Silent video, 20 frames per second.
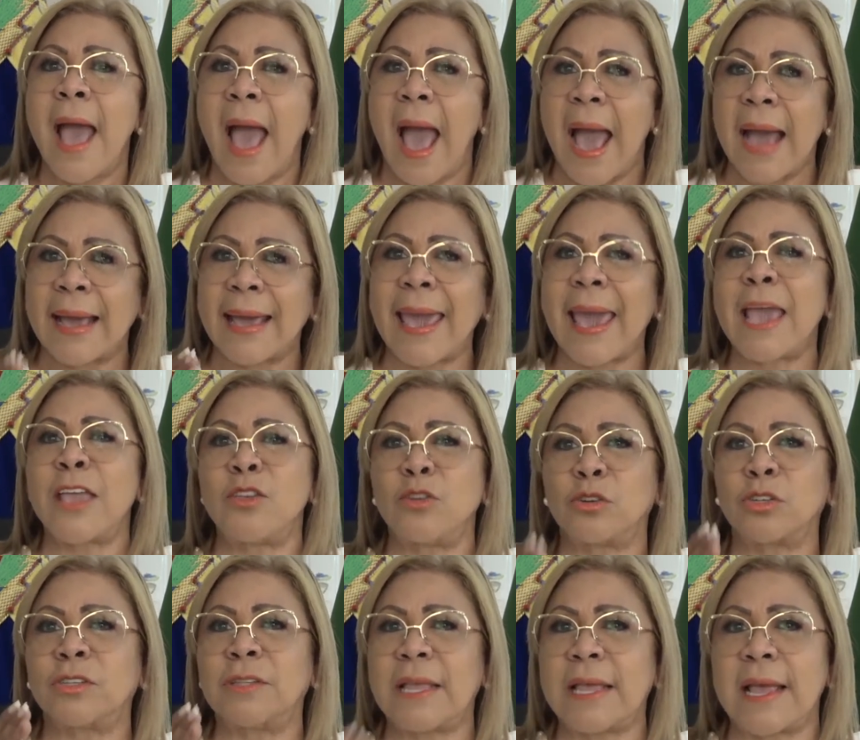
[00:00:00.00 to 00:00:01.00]

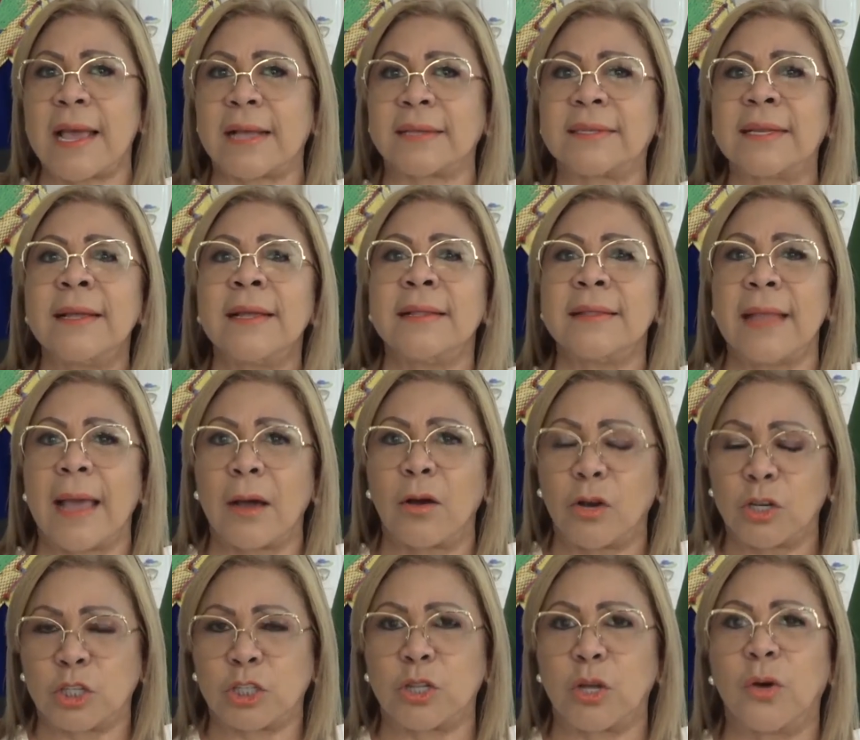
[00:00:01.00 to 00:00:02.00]
aquellos días de
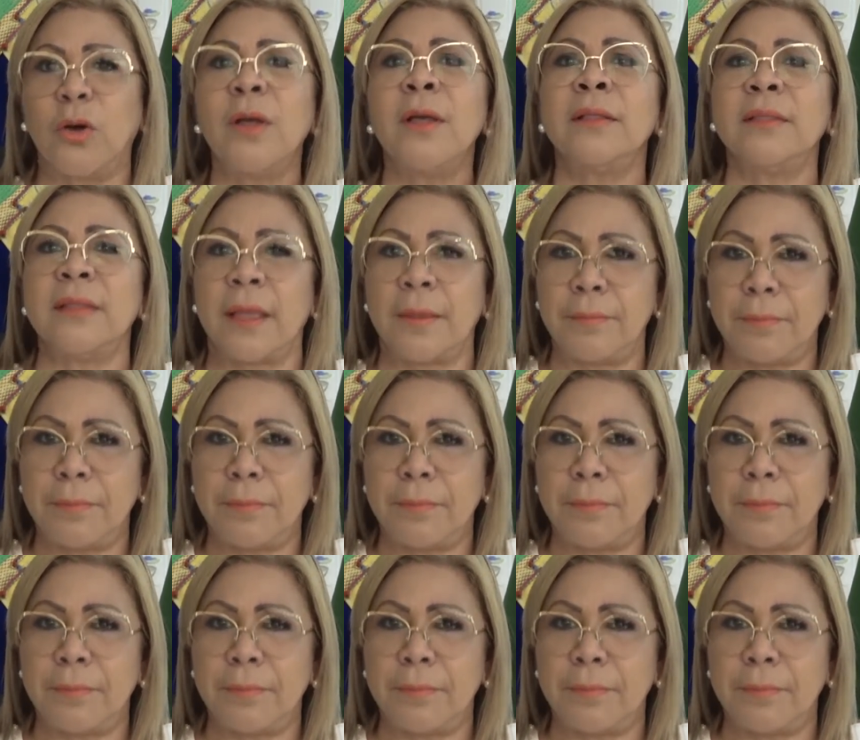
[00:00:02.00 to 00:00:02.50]
agosto de